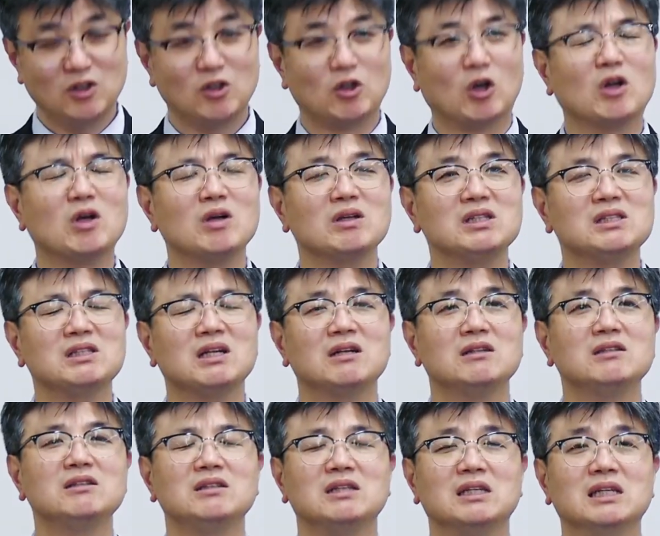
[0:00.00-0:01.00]
열왕기
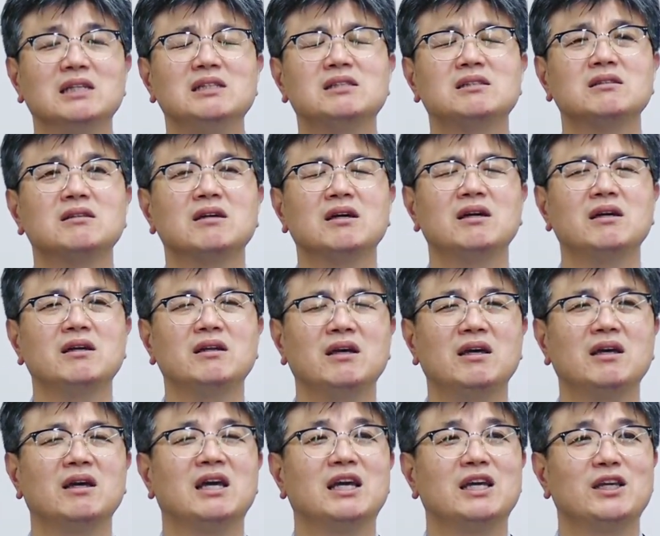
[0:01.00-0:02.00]
상은
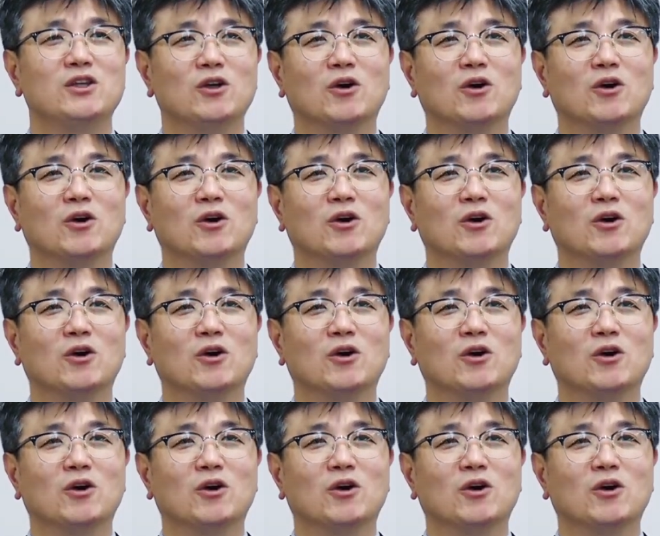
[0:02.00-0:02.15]
이스라엘의